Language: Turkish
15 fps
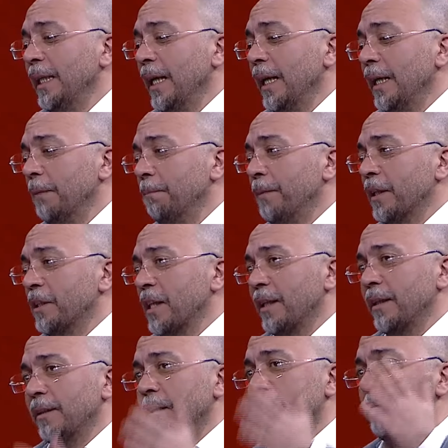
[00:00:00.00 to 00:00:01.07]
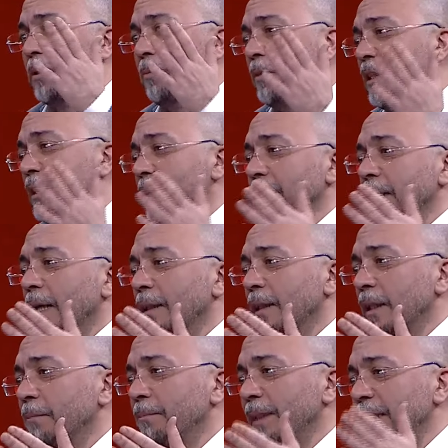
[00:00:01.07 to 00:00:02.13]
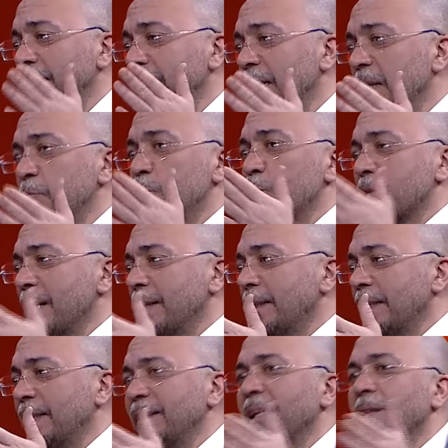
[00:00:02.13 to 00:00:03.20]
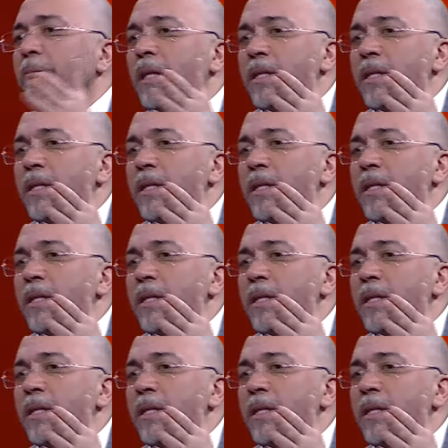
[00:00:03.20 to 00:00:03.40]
nihayet başardı. Tamam şimdi ciddiye alalım bir dinleyelim. Gürsel Tekin'den